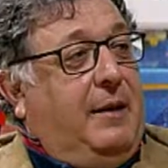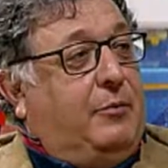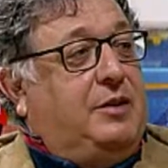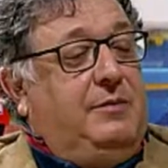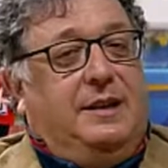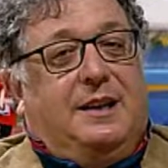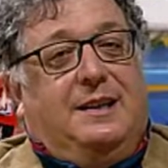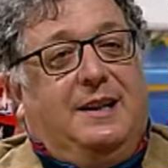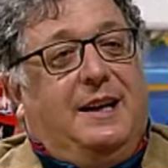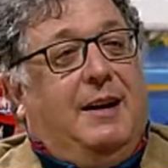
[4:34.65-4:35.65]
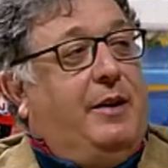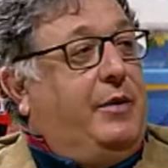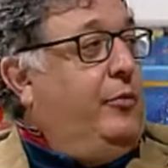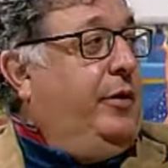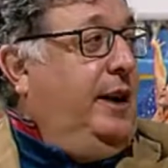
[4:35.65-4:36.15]
la possibilità di ricavare
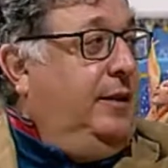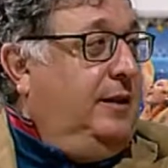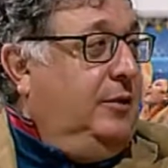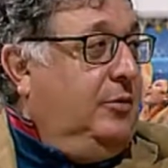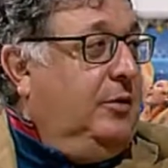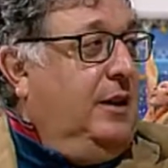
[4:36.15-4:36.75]
un reddito.